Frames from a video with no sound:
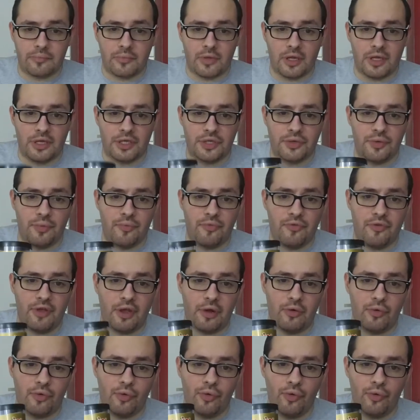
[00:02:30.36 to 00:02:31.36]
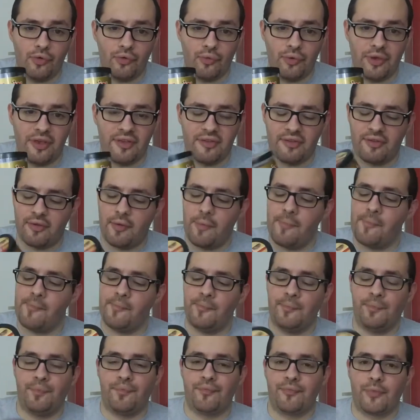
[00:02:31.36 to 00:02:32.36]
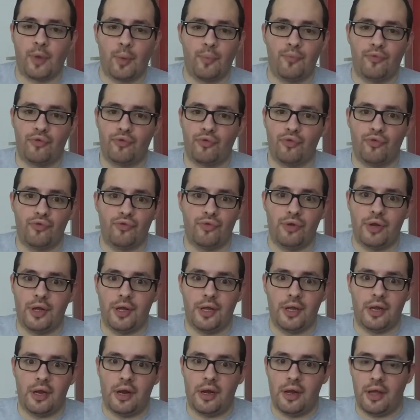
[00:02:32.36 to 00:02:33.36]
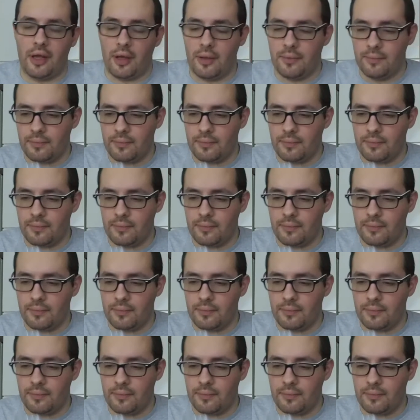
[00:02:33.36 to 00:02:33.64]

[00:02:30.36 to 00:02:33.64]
Et je vais me faire le, Twix. Parce que celui-là, il a l'air.